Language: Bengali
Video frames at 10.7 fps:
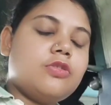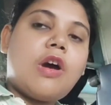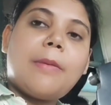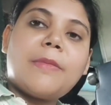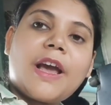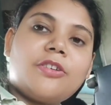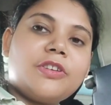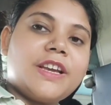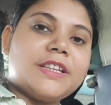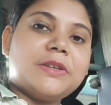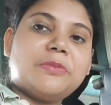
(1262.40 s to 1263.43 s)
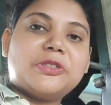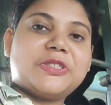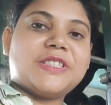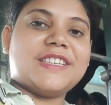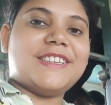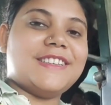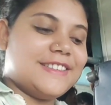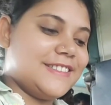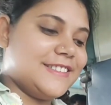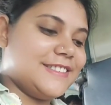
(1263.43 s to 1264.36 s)
তো আমরা এখন খেতে বসছি
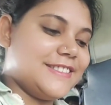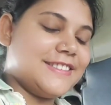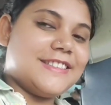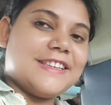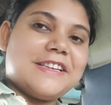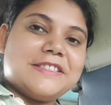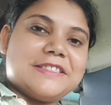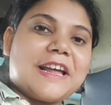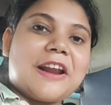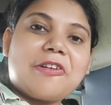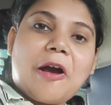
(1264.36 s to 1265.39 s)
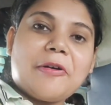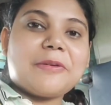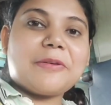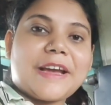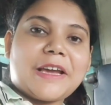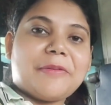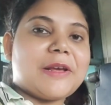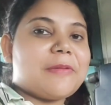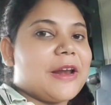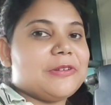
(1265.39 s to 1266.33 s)
এই যে দাঁড়াও খাবারটা ব্যাক
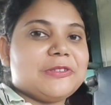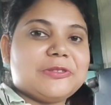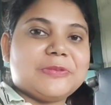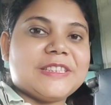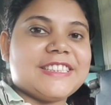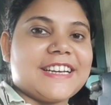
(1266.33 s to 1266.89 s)
ক্যামেরায় ভালো করে তোমাদের